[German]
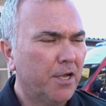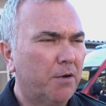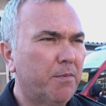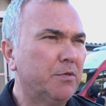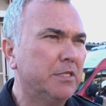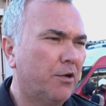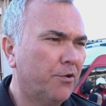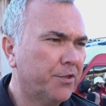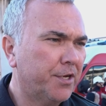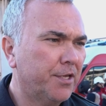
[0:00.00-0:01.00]
haben ein bisschen
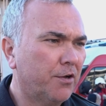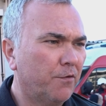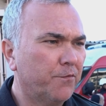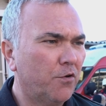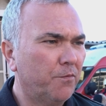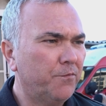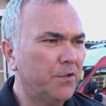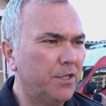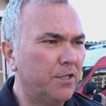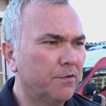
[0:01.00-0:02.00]
andere Aufgaben
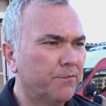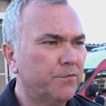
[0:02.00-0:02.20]
wie die dann